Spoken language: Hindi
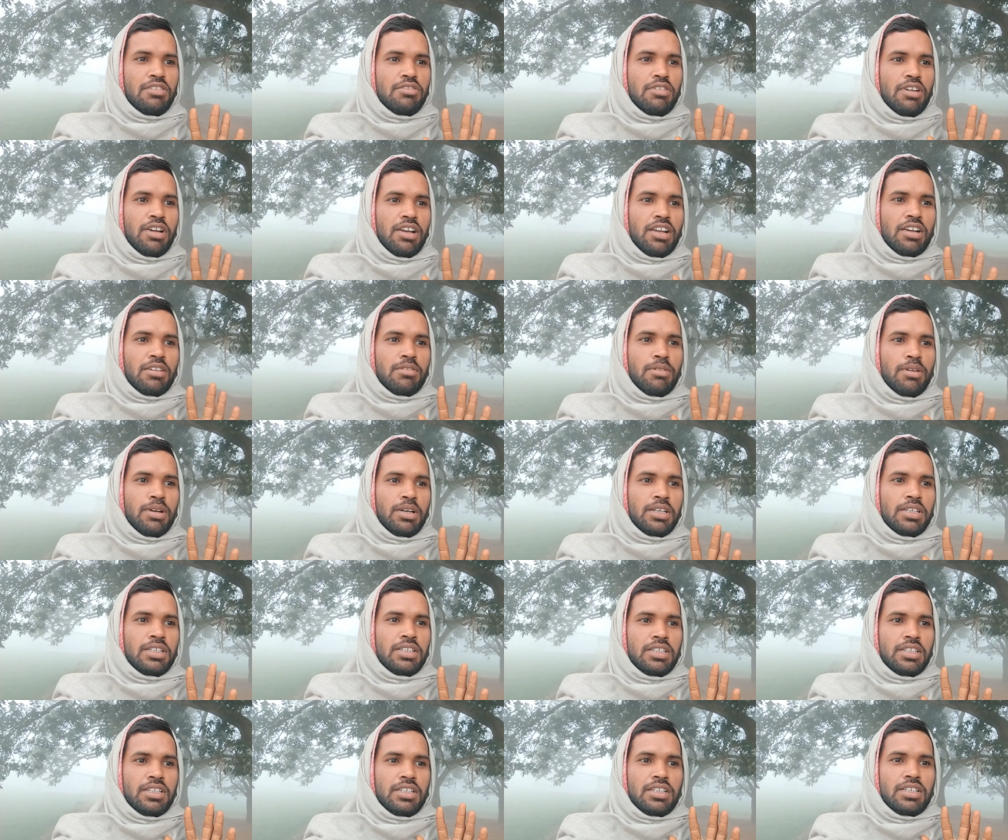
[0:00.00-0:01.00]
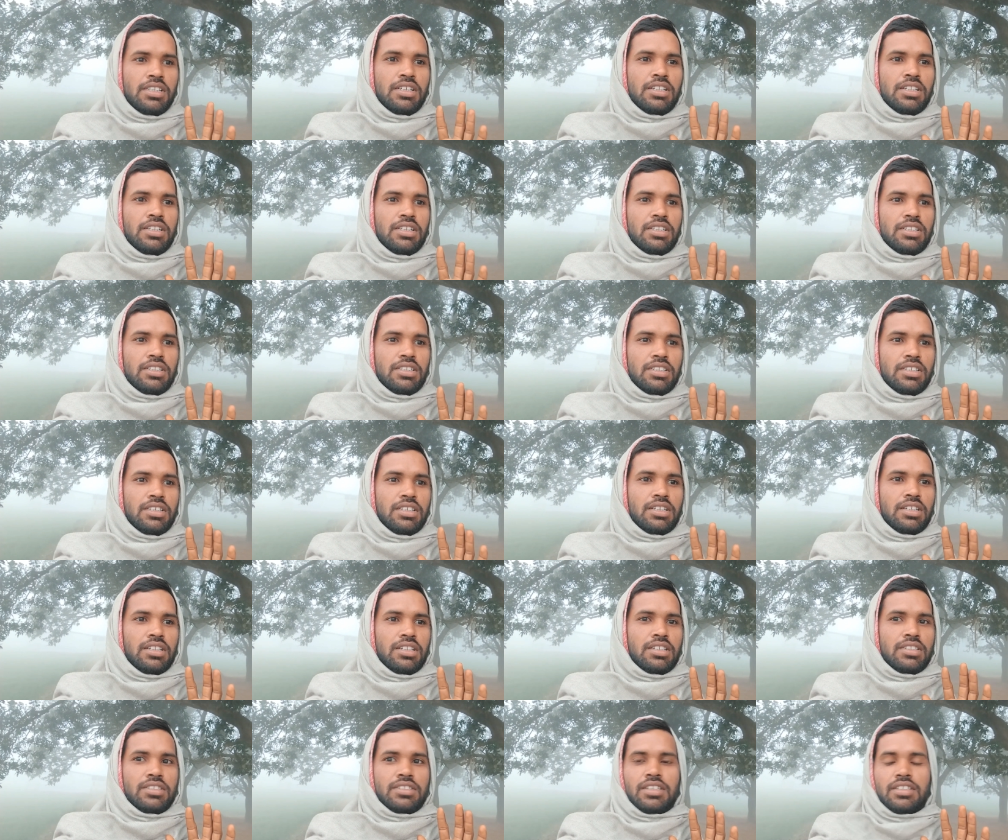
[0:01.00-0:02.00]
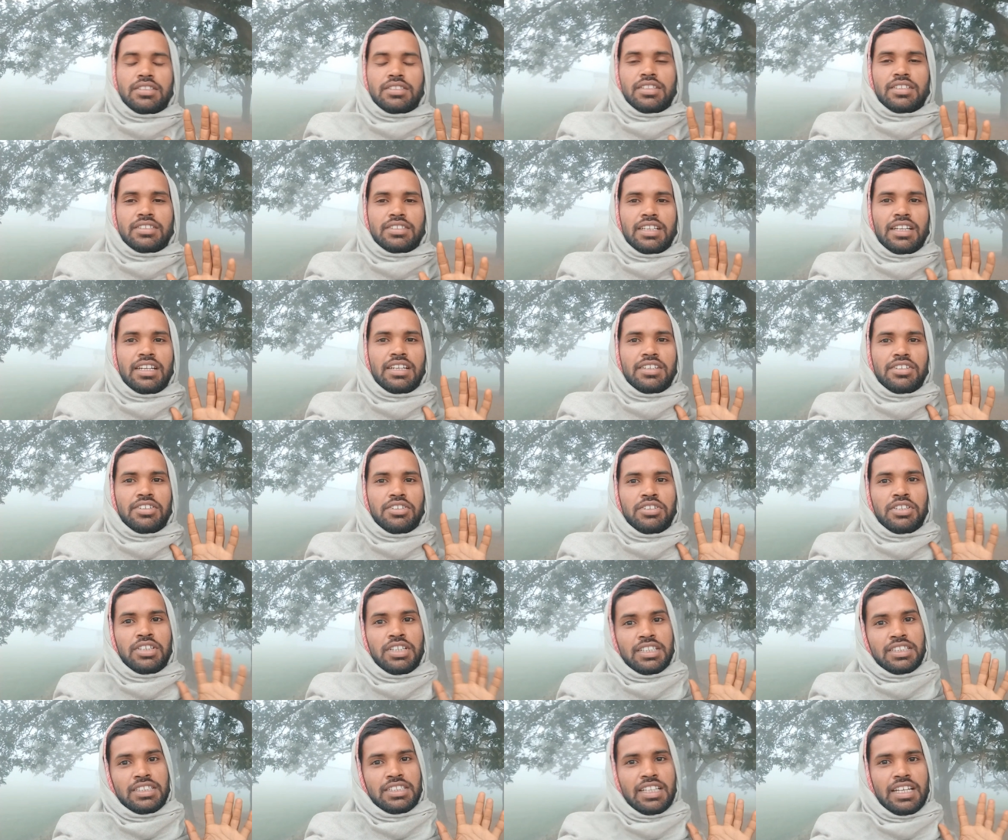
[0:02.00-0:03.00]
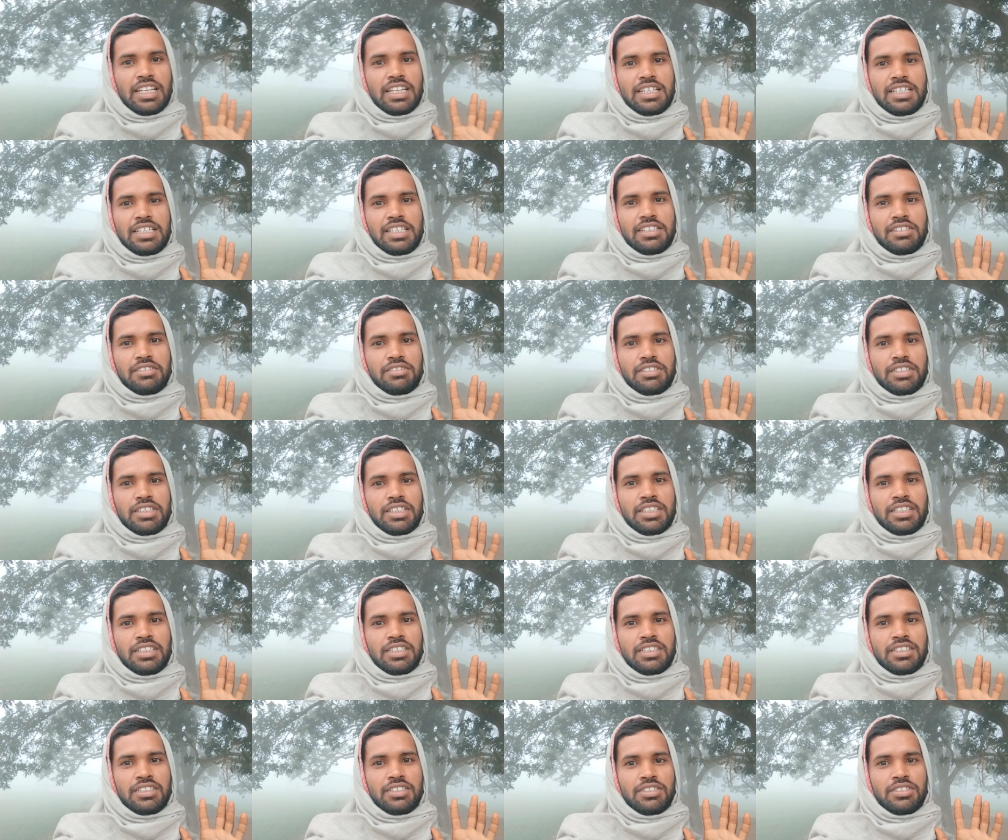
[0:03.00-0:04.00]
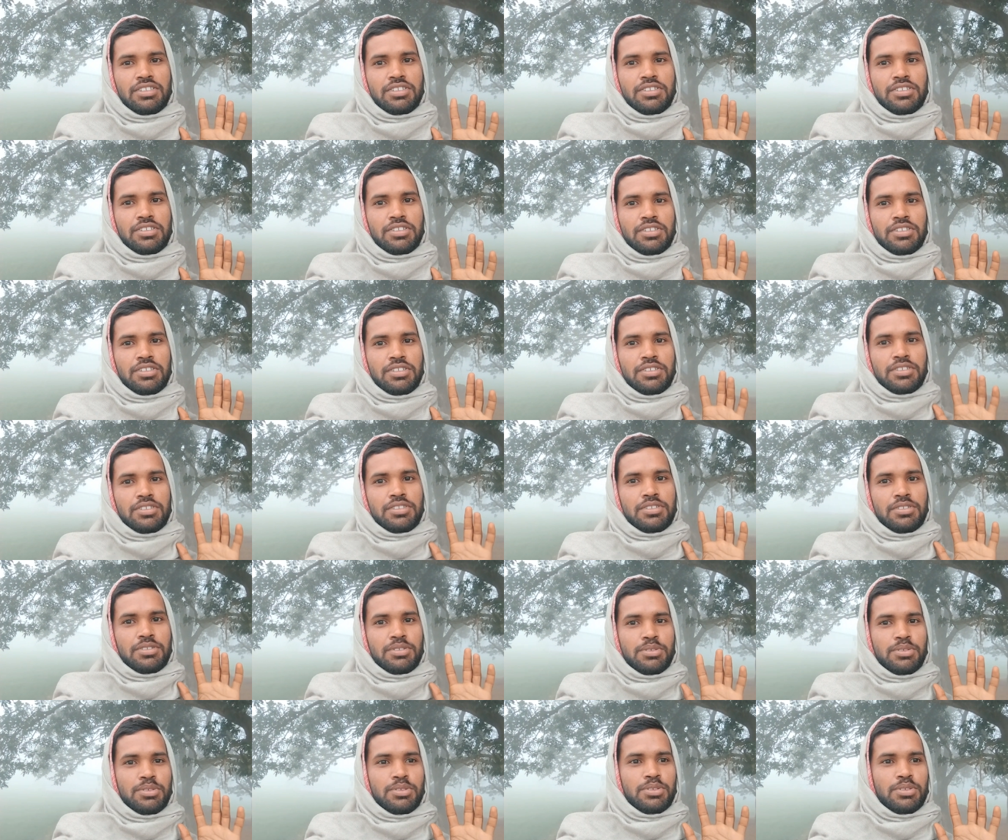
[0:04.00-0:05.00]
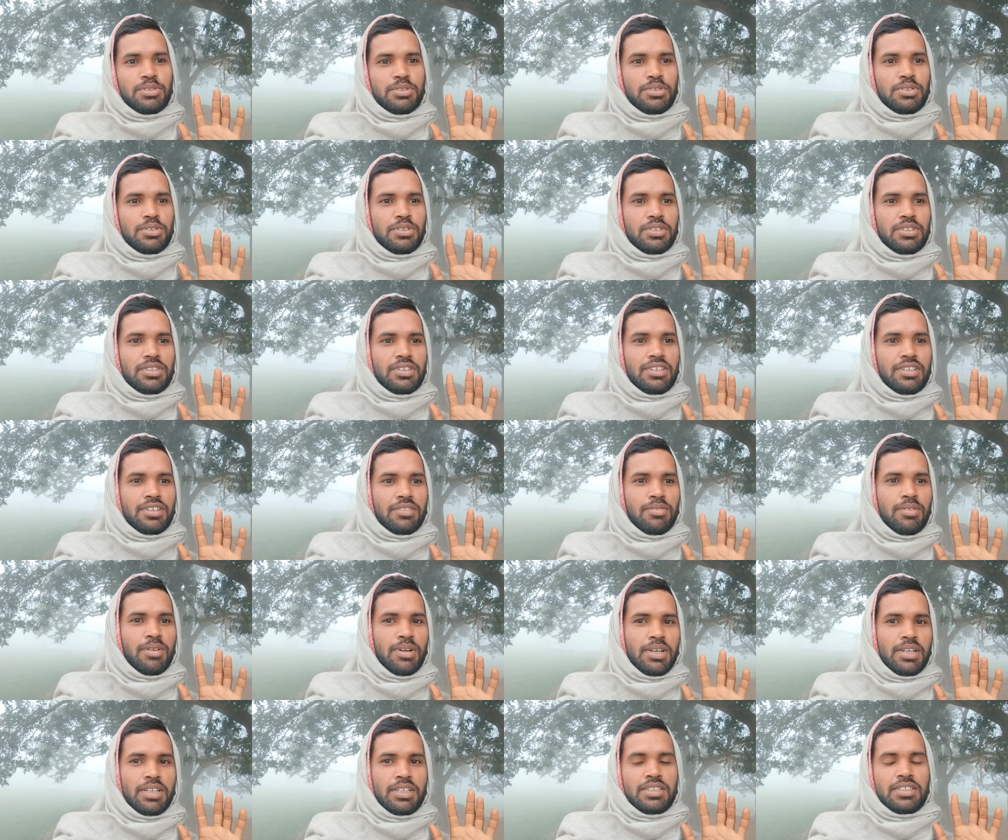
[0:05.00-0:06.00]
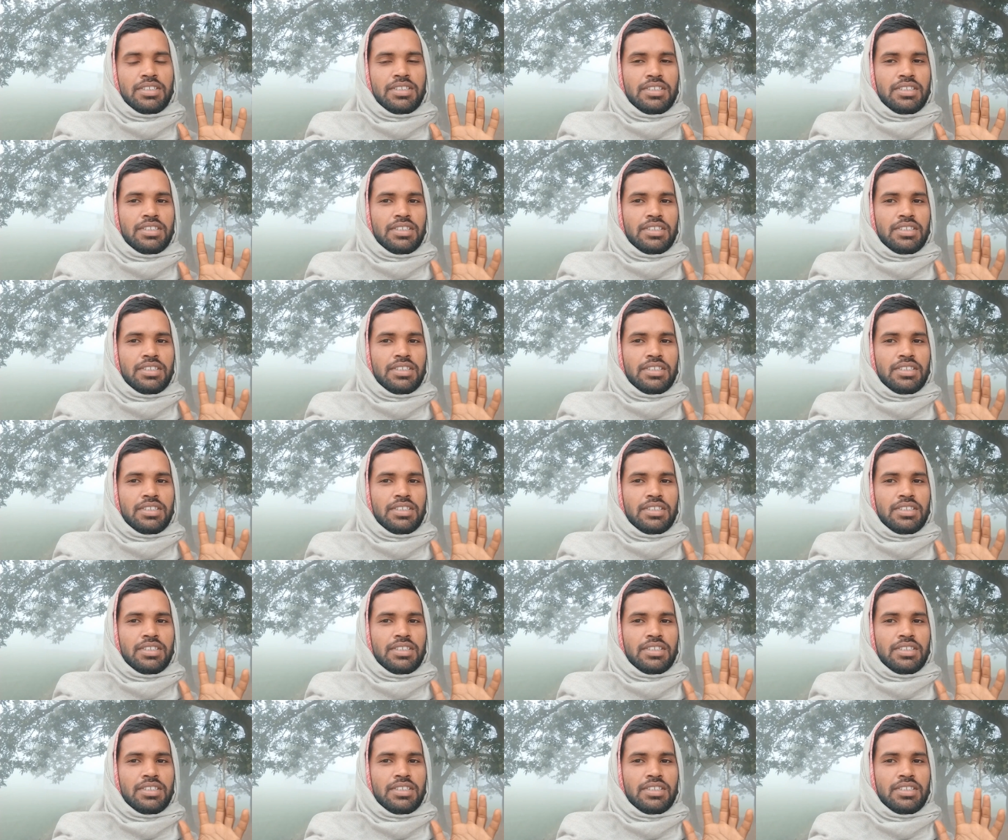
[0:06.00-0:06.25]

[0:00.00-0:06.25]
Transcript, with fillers: किया हुआ लगभग सत्रह तारीख को ही स्नान किए हुए थे तो लगभग